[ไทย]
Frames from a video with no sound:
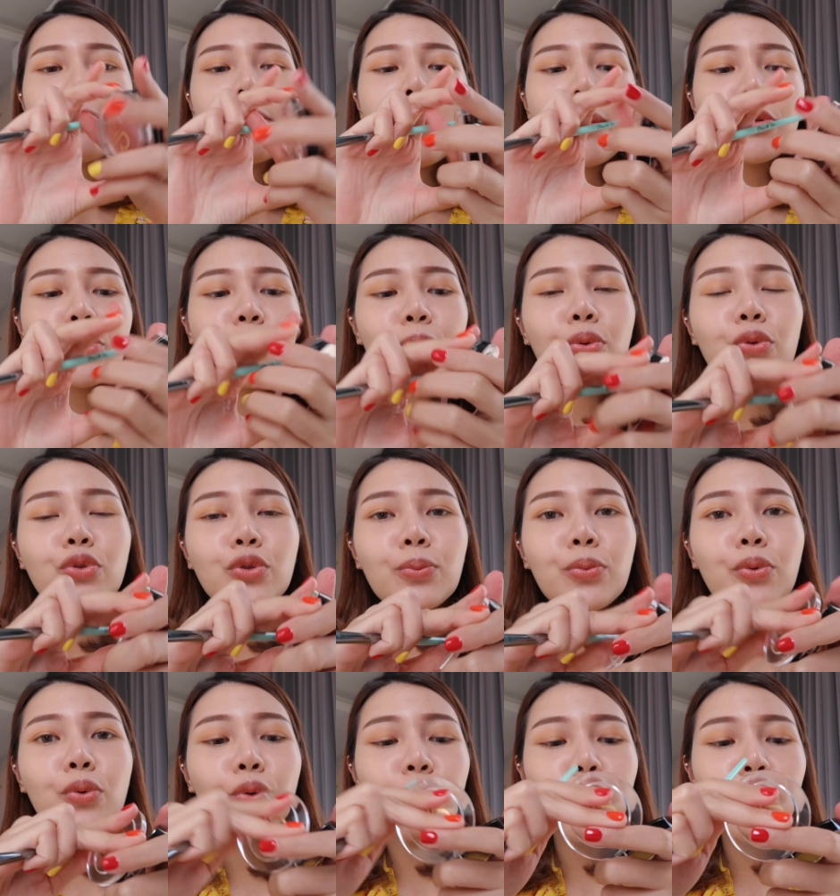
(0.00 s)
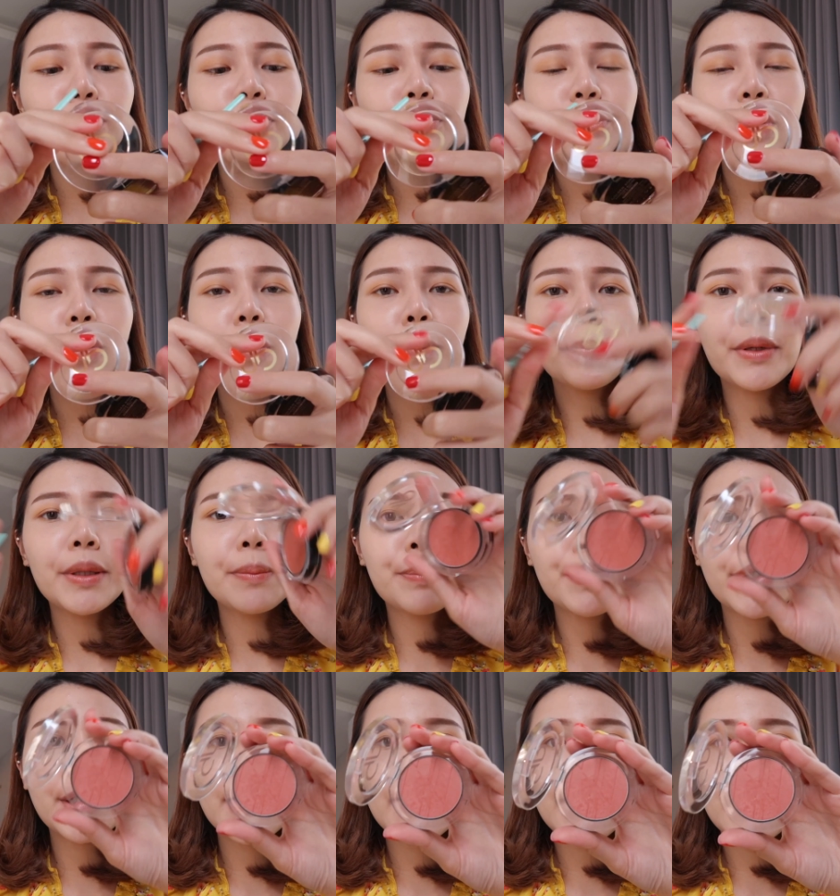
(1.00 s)
สีแบบชมพูส้มๆ
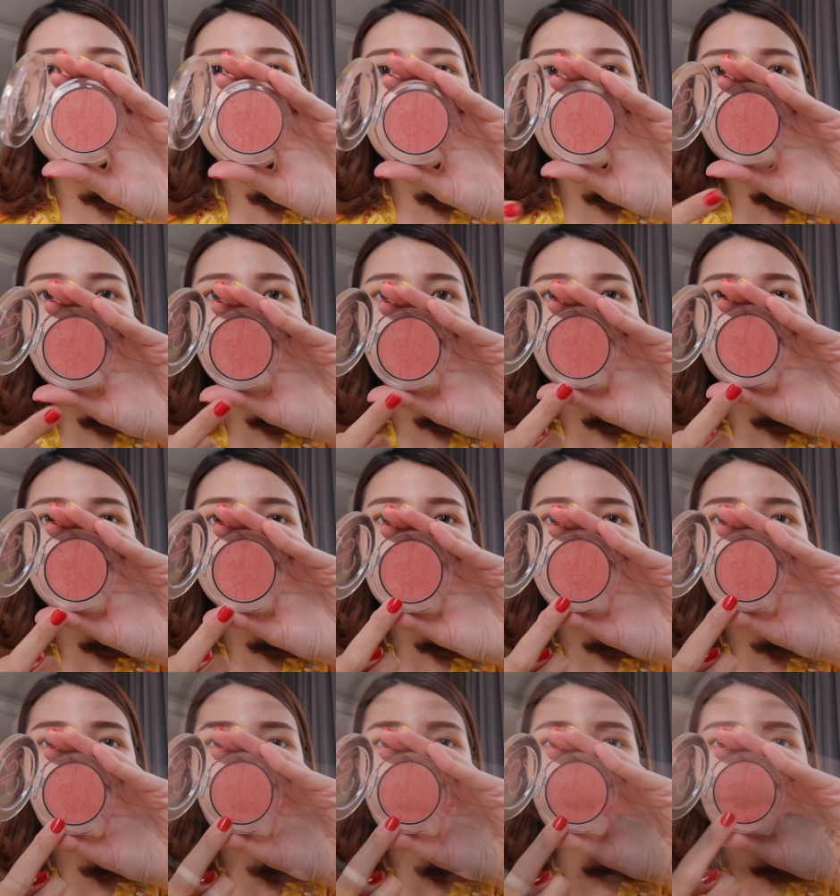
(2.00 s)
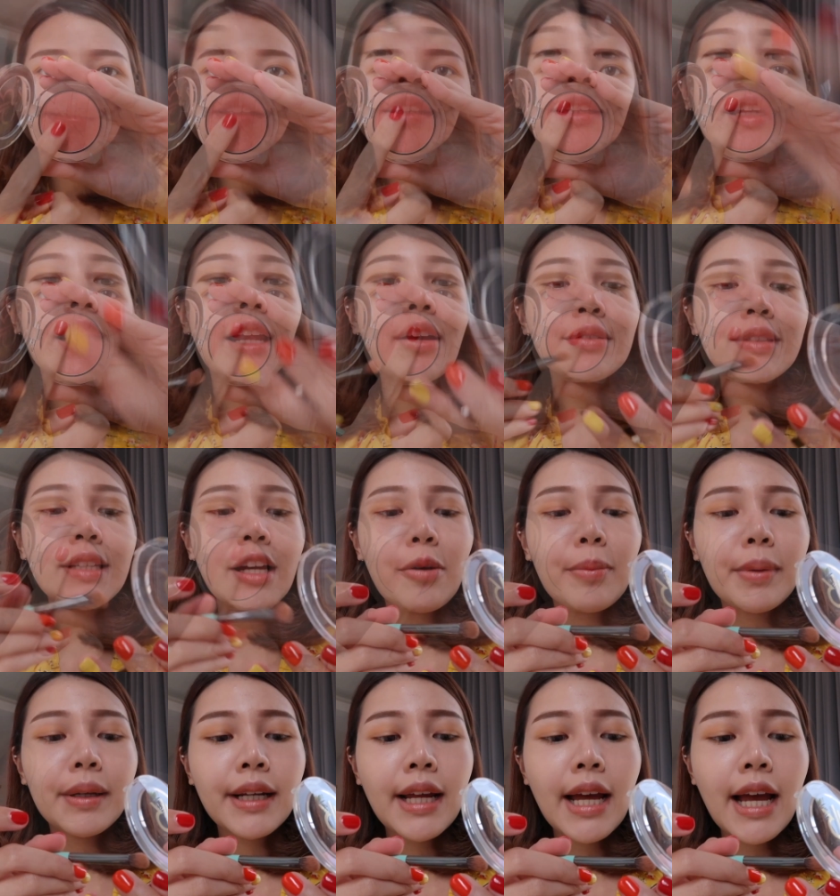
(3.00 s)
พีชสีแบบนี้เดี๋ยวเราจะเอา
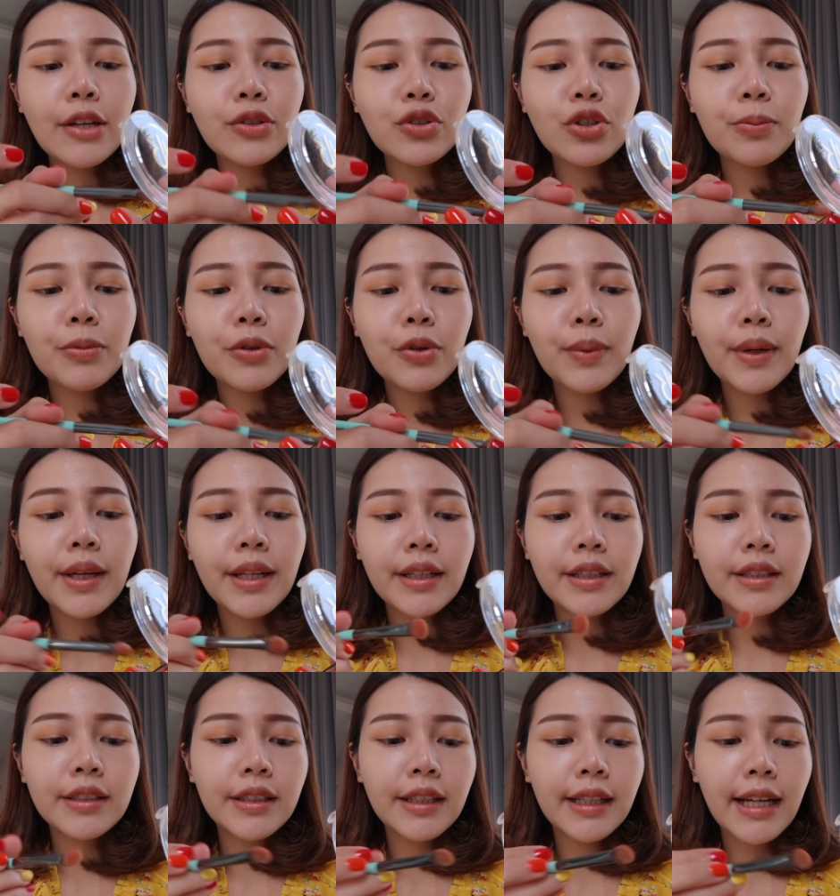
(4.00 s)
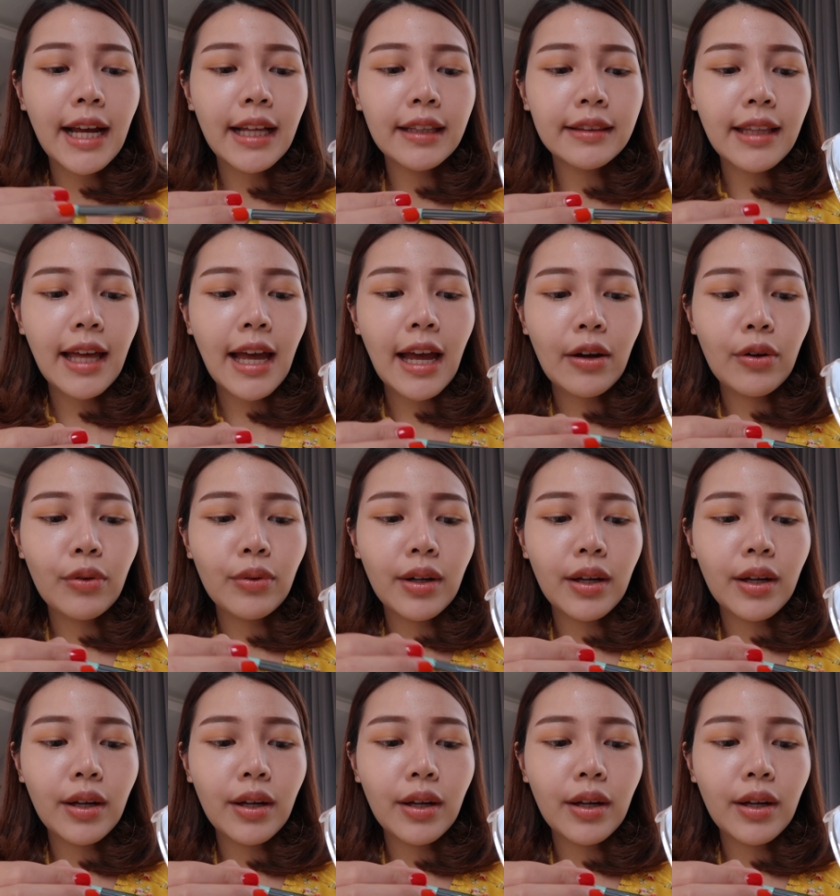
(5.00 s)
มาทาช่วงบริเวณกึ่งกลางตา